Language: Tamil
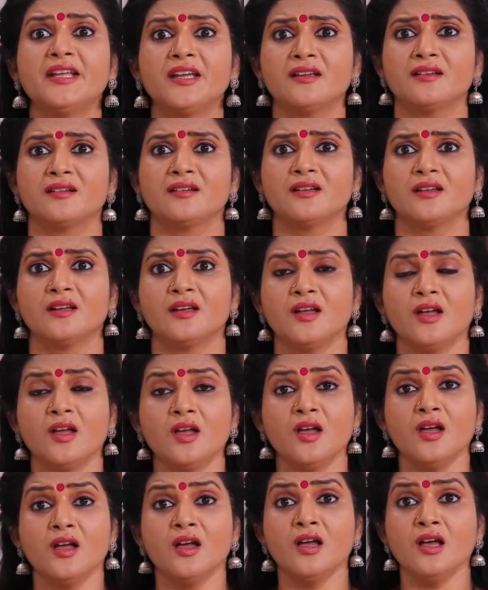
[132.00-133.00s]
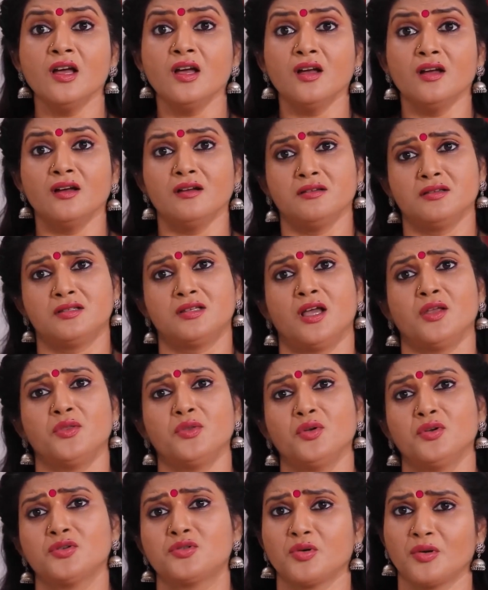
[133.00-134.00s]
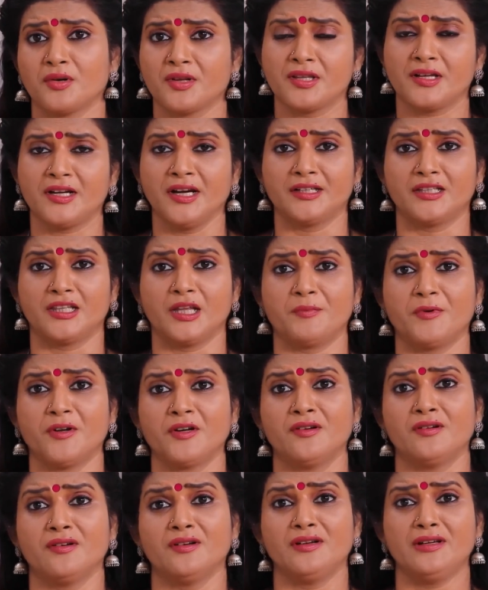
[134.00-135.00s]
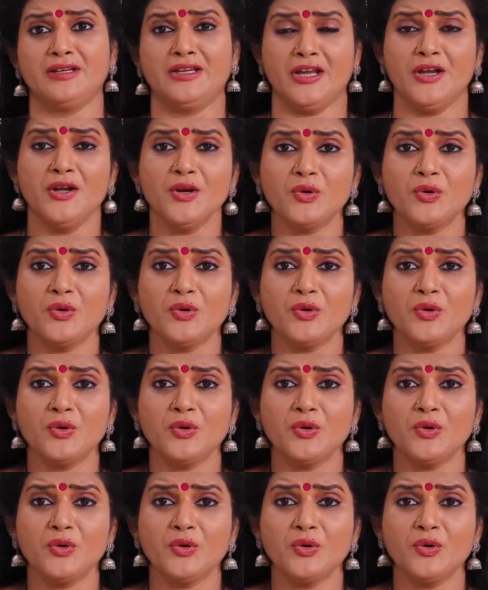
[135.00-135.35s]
ஏண்டி சந்தோஷ் சொன்னதை கேட்டதுக்கு அப்புறம்